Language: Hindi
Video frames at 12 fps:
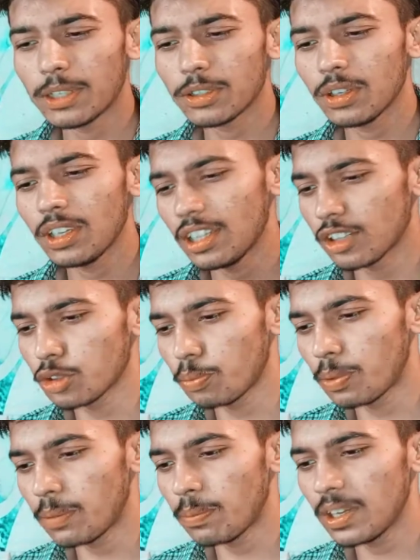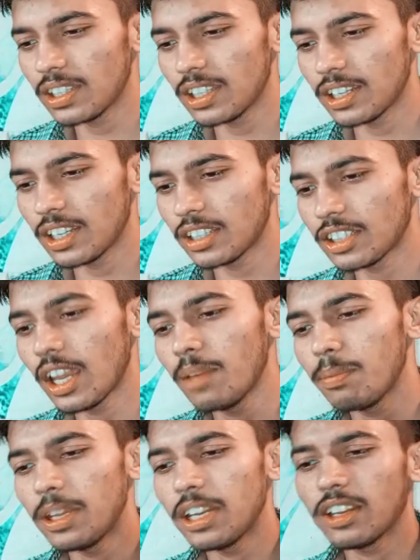पर सोए इधर सोफे पे इधर ये
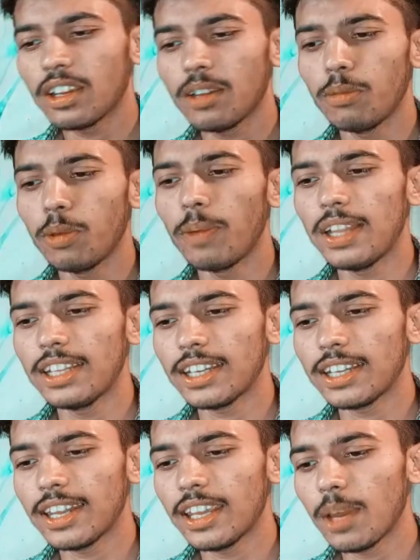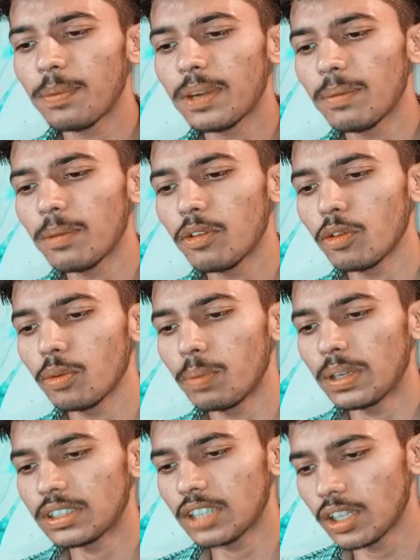चाय फेर के मोबाइल देख रही है अपने में वो
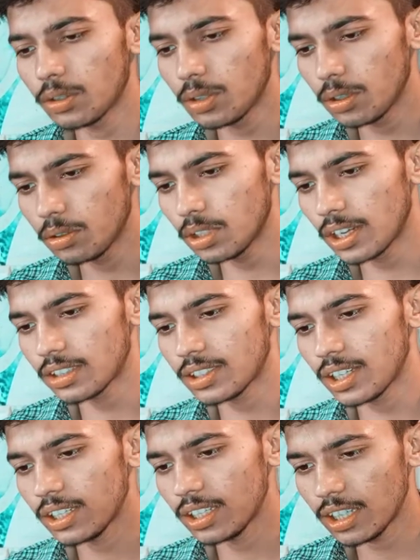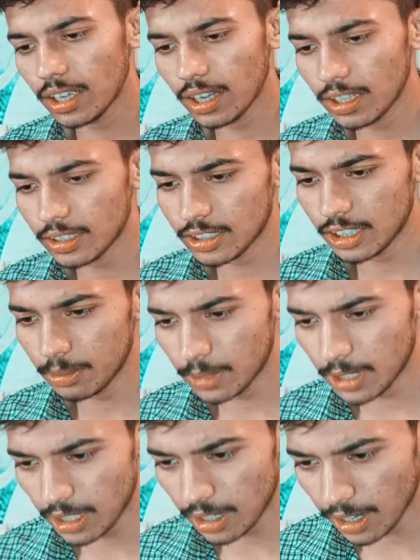बच्चा जो है उधर स्टडी कर रहा है स्टडी
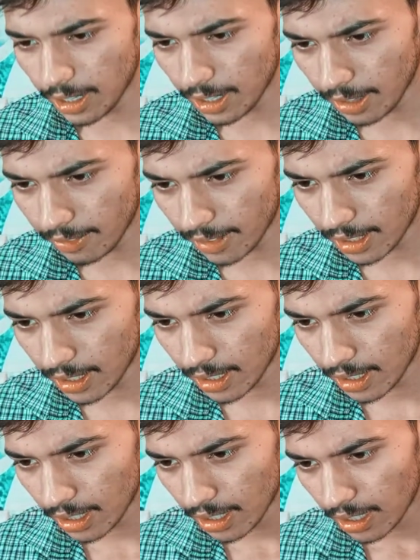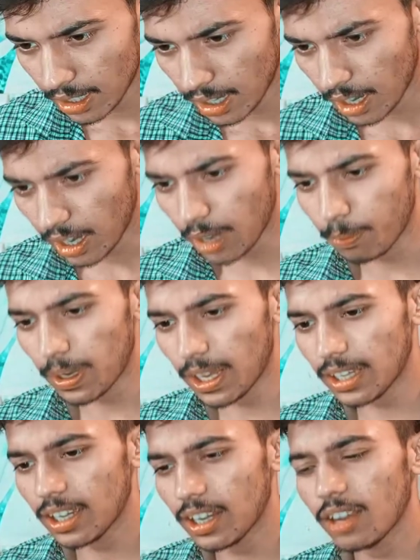भी कर रहा है या नहीं हाँ
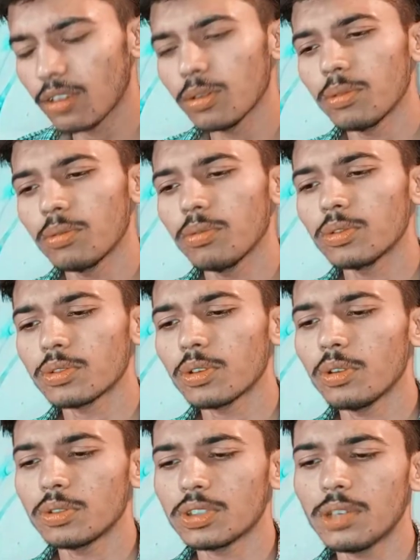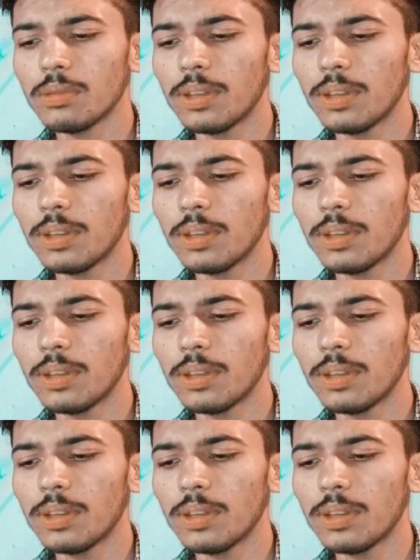पढ़ाई कर रहा है वो उसको उसकी